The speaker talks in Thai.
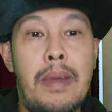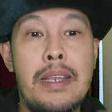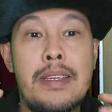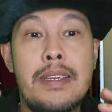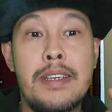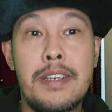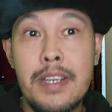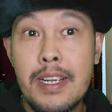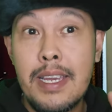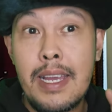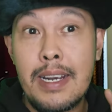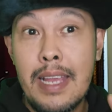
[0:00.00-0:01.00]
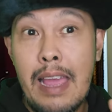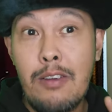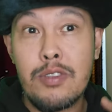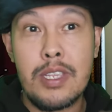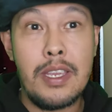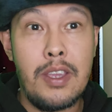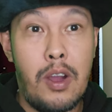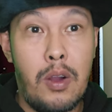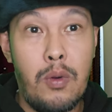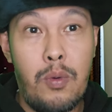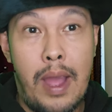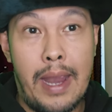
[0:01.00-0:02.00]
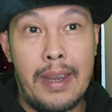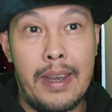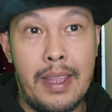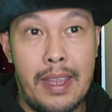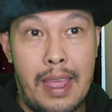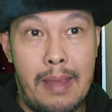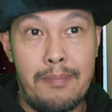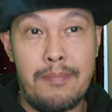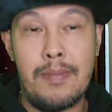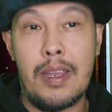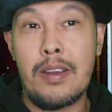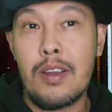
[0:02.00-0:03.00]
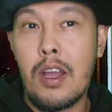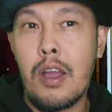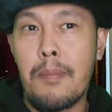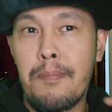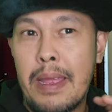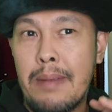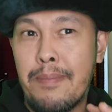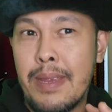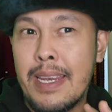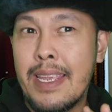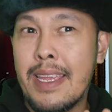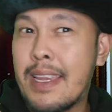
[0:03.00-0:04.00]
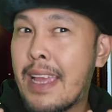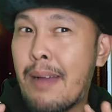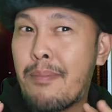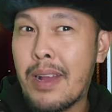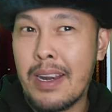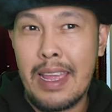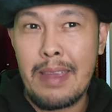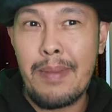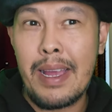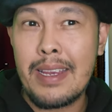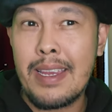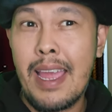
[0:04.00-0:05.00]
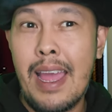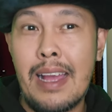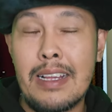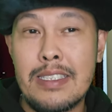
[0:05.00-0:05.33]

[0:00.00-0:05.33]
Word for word: มันคือเรื่องเล่าสยองขวัญนนะครับ แล้วก็เป็นพิธีกรรมอะไรบางอย่าง